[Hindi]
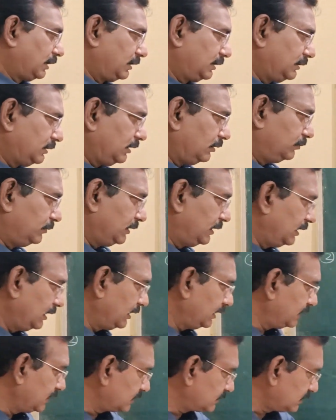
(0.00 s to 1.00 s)
काटे थे अब
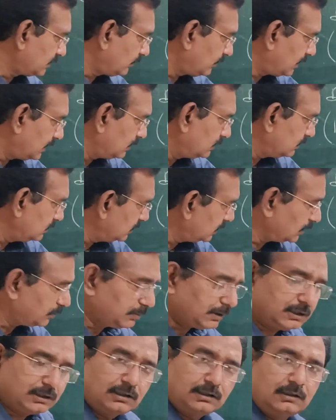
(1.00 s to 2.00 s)
देखिए एक एक सवाल
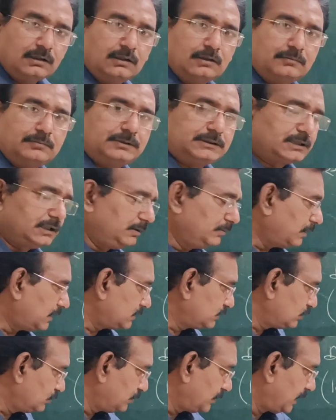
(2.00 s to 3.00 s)
लगभग पिछली
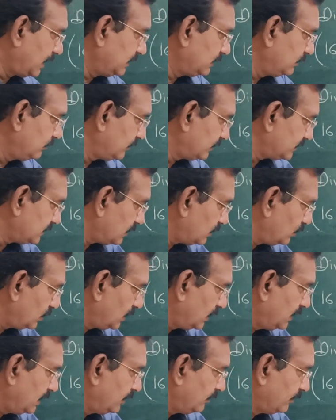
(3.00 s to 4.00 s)
बार जो बनाए थे वैसा हो
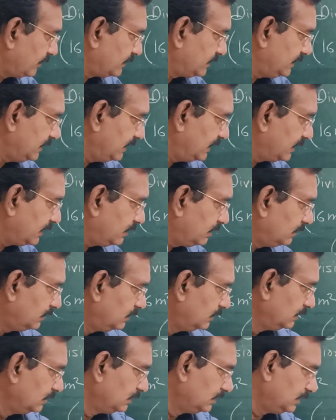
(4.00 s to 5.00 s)
गया ये वैसी एक
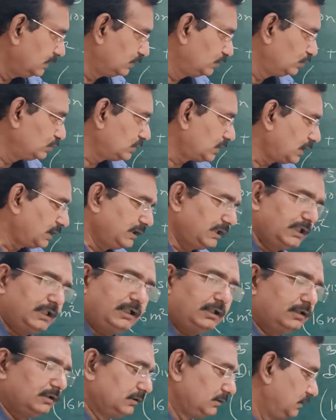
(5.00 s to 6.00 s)
ये दूसरा ये
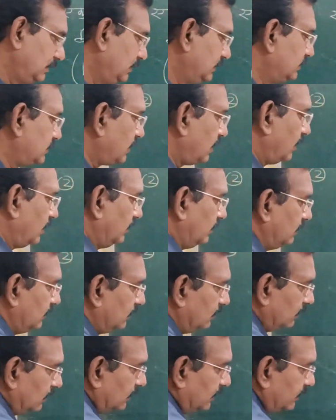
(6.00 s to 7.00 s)
तीसरा
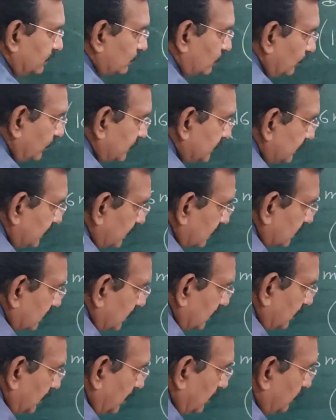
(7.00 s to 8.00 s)
इसको वैसे
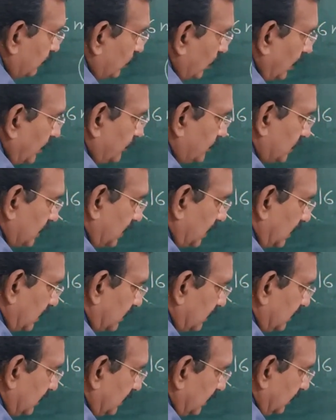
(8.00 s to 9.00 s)
करते हैं एम को एम से
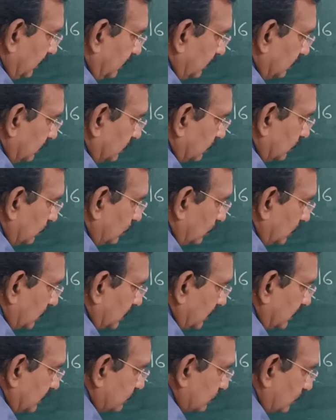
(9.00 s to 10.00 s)
काट दिए दो
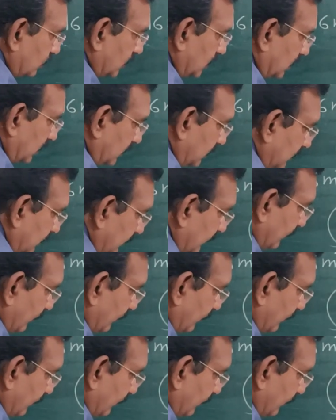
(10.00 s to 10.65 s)
अट्ठे सोलह